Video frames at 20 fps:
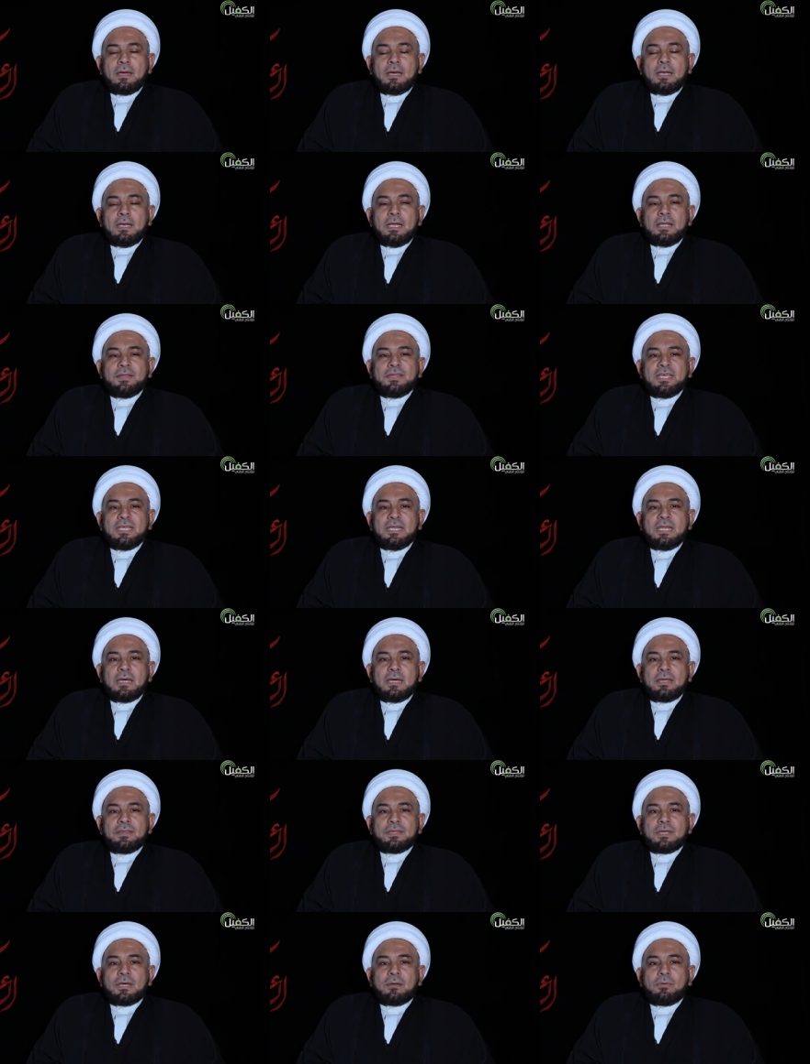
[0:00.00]
الذين
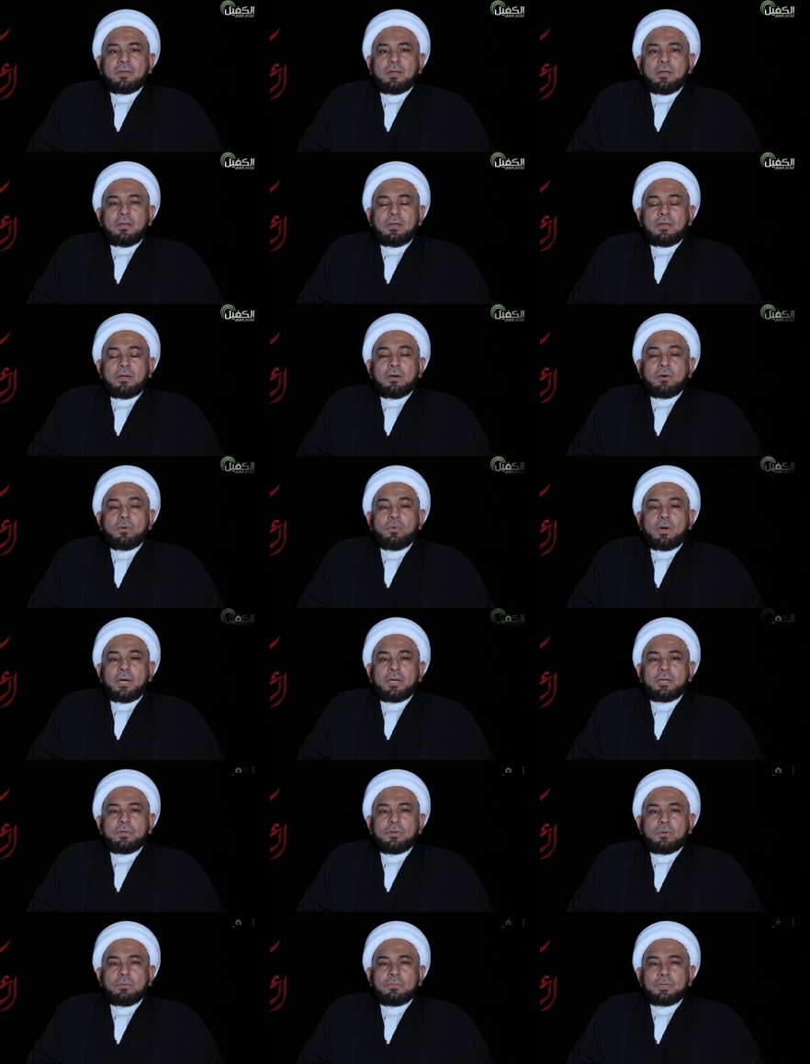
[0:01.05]
أذهب الله
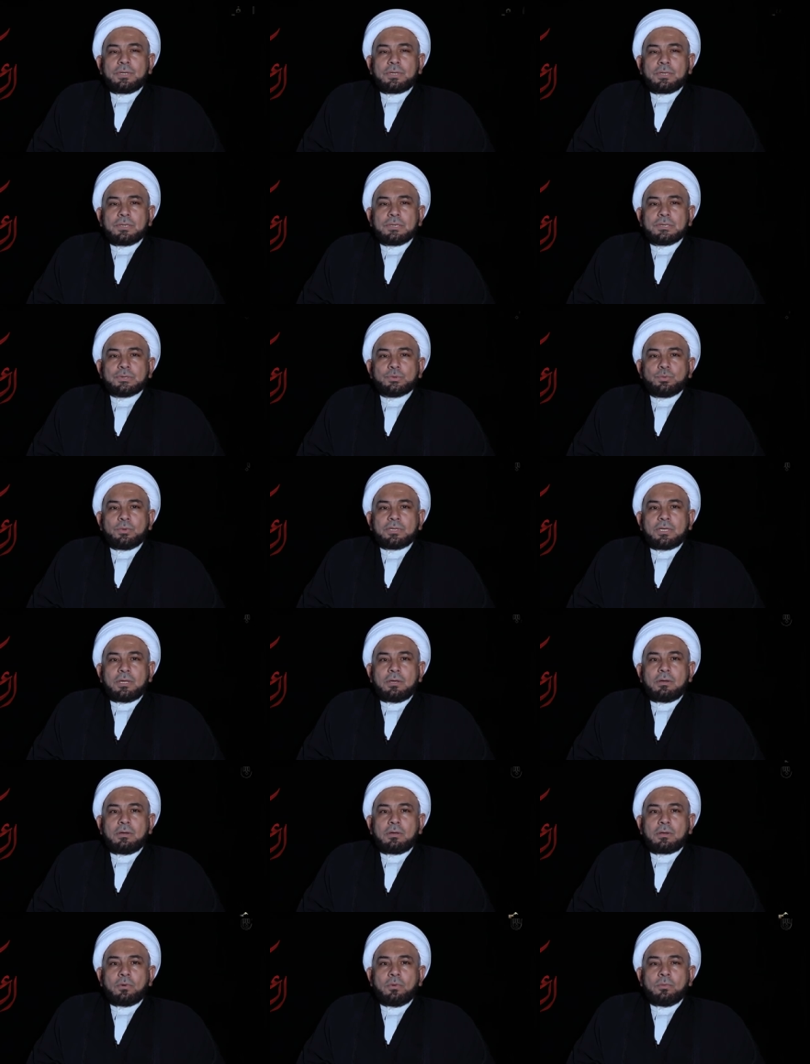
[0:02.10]
عنهم الرجس
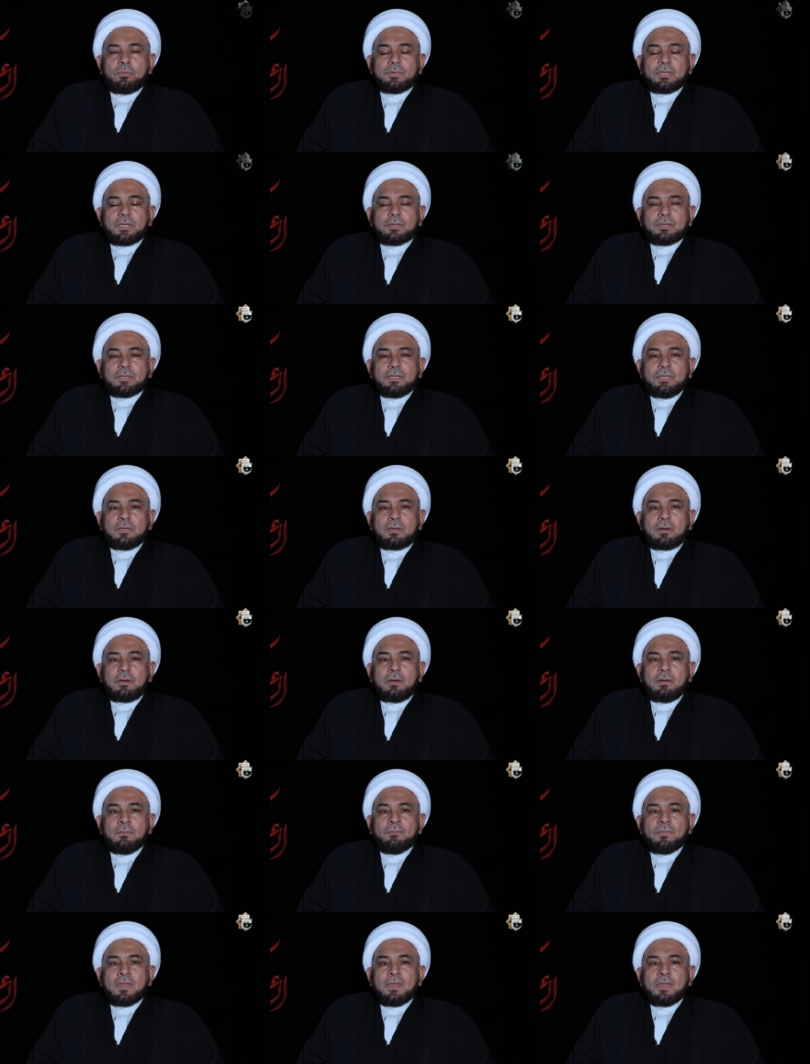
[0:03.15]
وطهرهم تطهيرا